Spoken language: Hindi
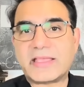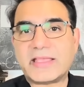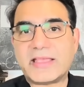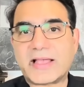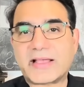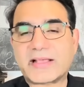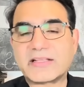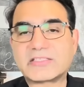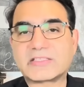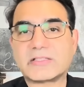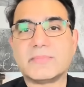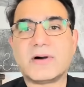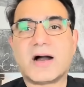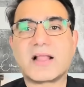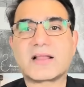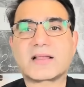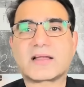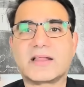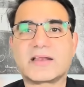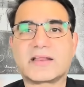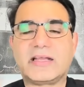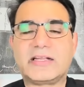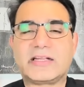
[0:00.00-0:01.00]
किया कि इस्तेमाल
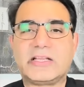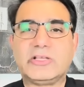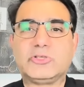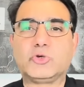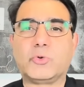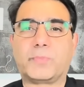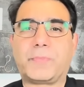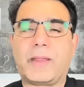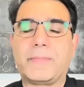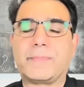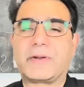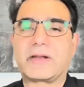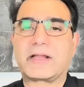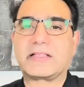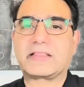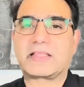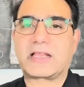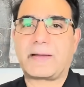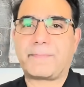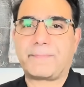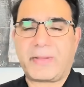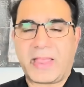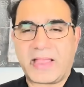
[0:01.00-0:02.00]
करके टिश्यू पेपर की
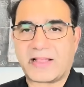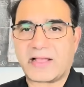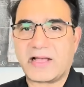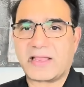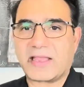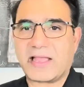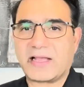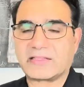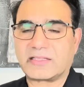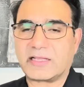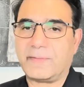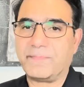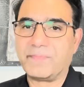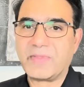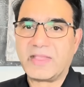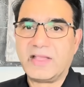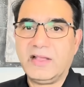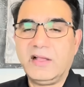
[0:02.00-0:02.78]
तरह फेंका गया था